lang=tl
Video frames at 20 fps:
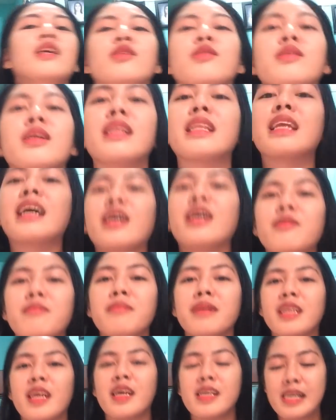Doon na tayo,
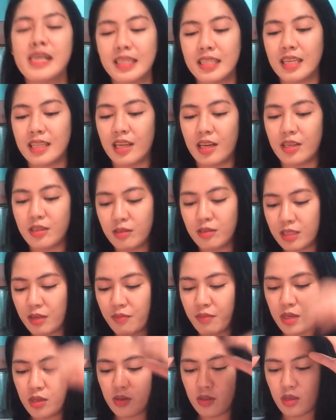magre-react na tayo dun
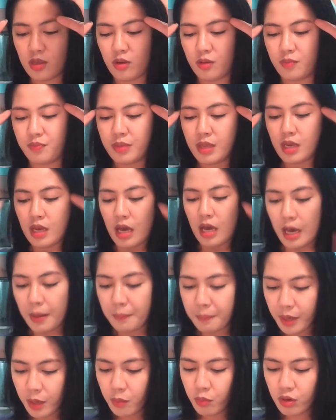sa video na yon.
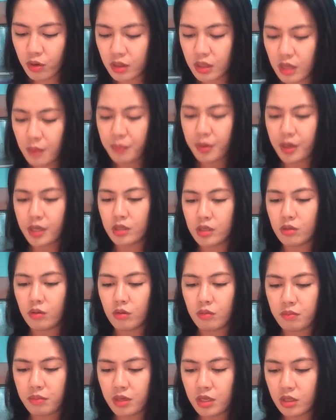Ang favorite na part
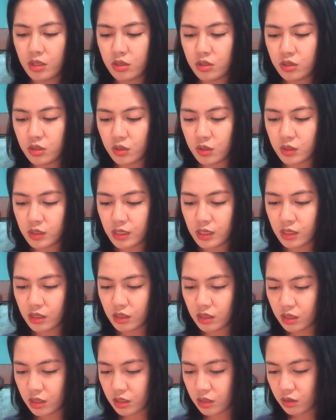kong video, di,
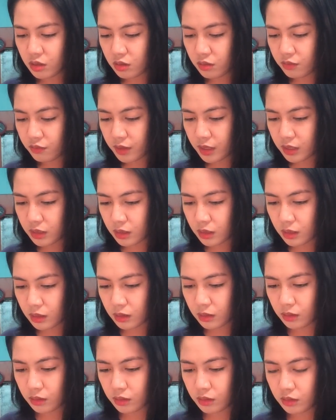itong part na
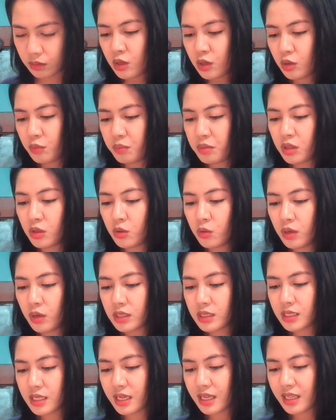to. Yung
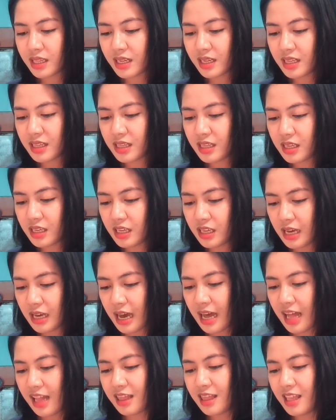binuwat si Katrini
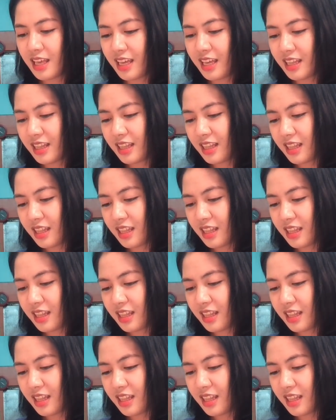Alden.